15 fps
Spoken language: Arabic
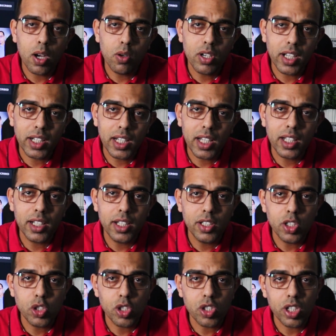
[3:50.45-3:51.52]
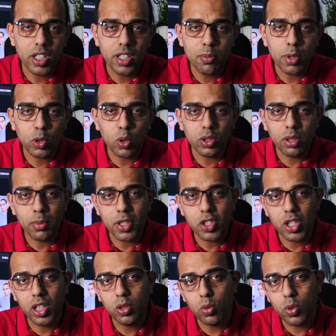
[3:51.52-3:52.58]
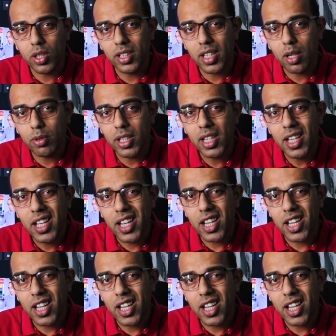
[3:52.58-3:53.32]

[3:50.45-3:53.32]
هقول لك لا لان الشاشه دي ما تعتبرش اندرويد قوي